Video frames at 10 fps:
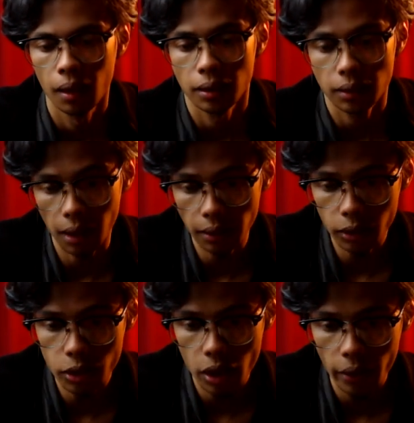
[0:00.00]
Saat
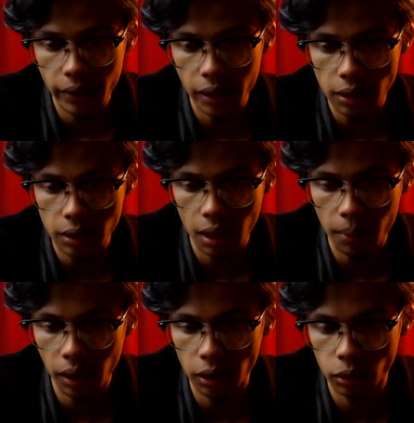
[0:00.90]
itu juga Widya
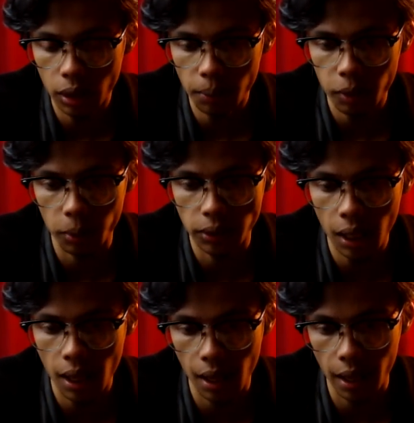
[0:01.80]
segera mengajukan proposal
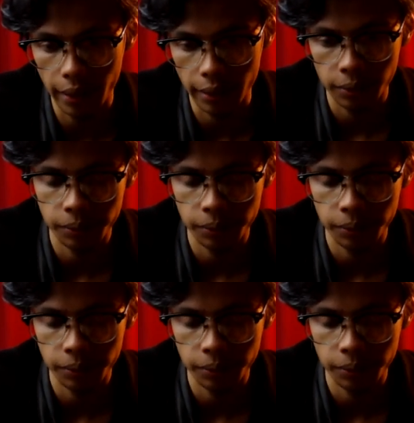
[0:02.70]
KKN.